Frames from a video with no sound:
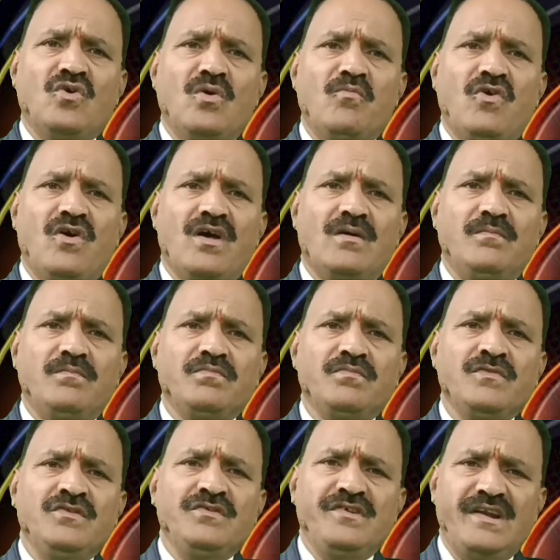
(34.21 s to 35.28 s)
సోమవారం
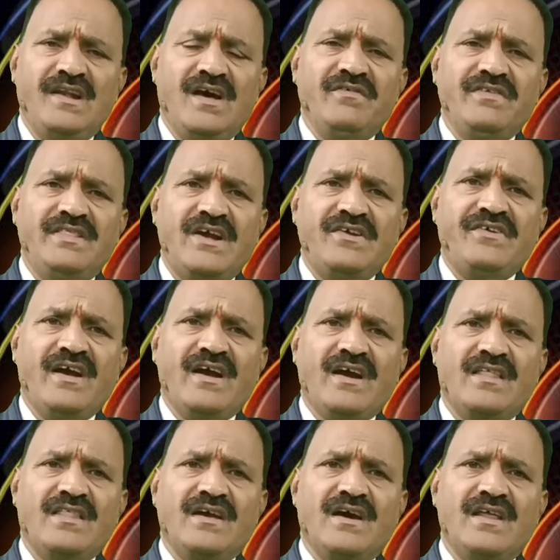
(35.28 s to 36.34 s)
జిల్లా విద్యాశాఖ
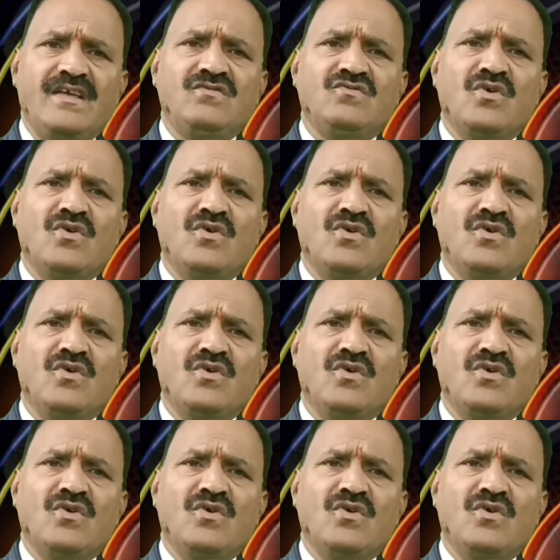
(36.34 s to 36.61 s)
అధికారి